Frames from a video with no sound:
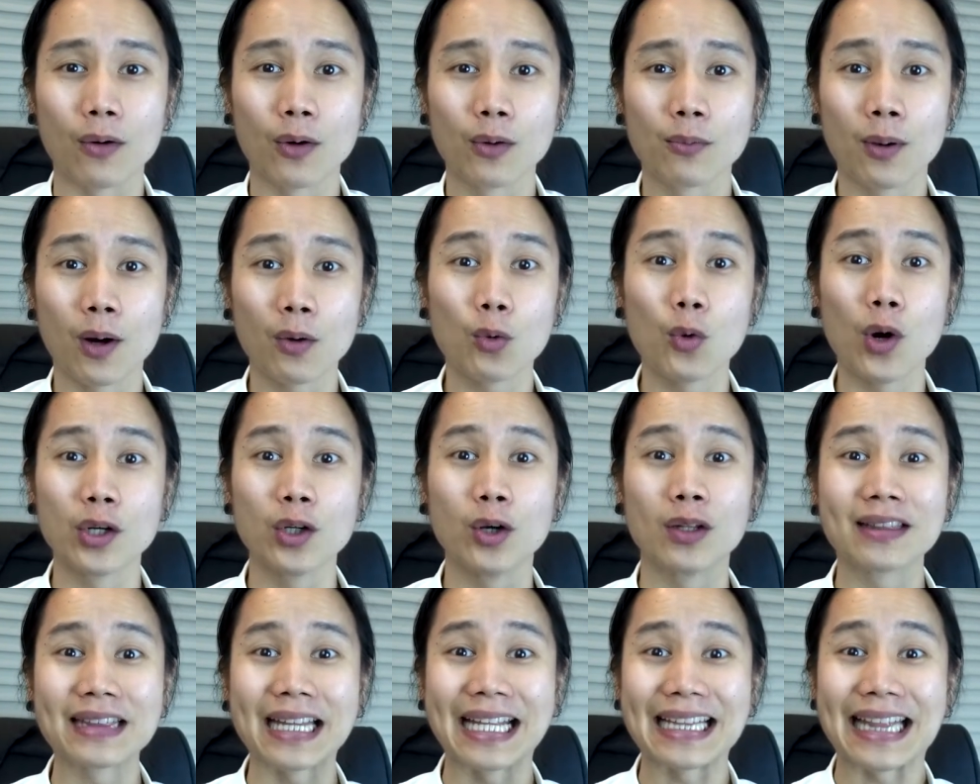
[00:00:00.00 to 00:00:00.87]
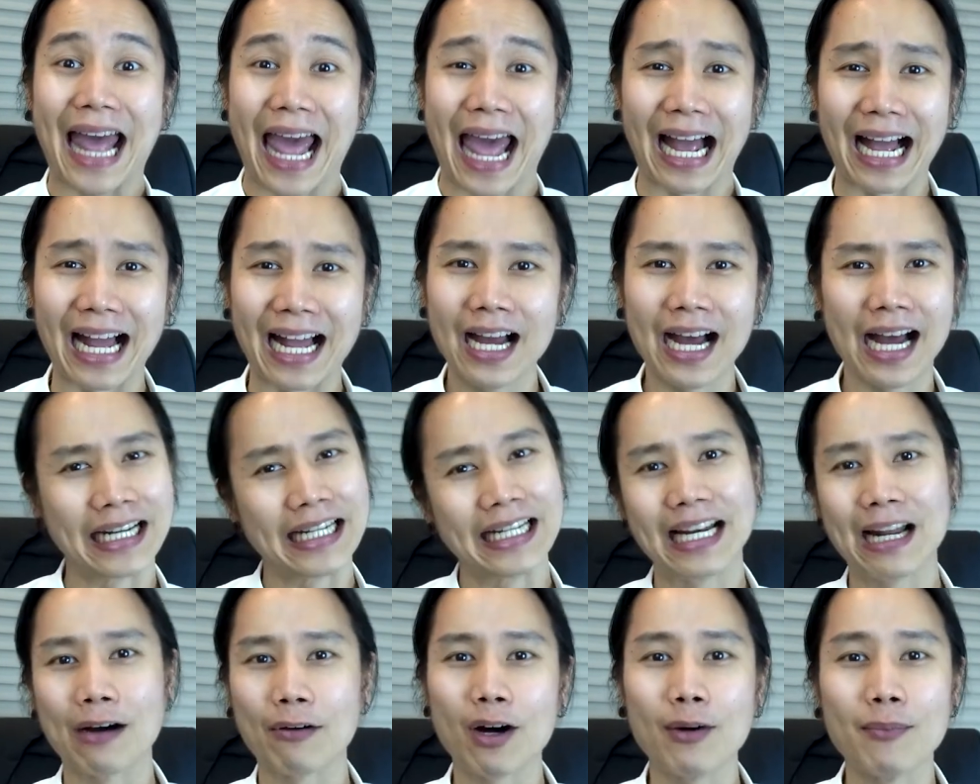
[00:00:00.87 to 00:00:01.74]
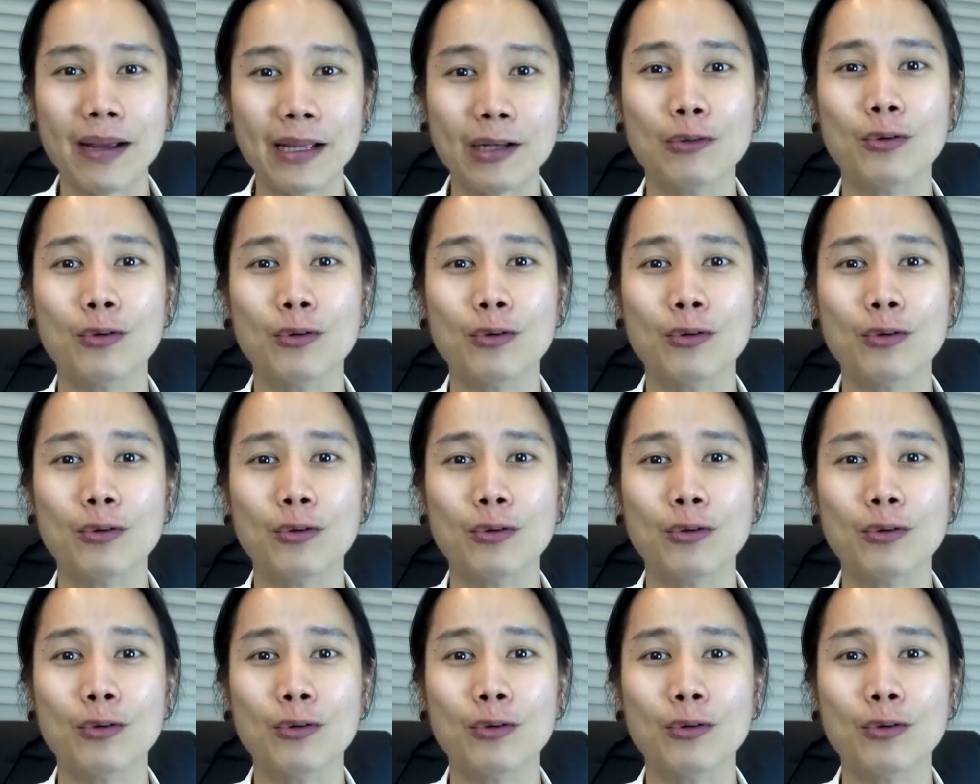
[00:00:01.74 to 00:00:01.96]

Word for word: เพราะกลัวโดนตีแตกอันนี้เราก็ไม่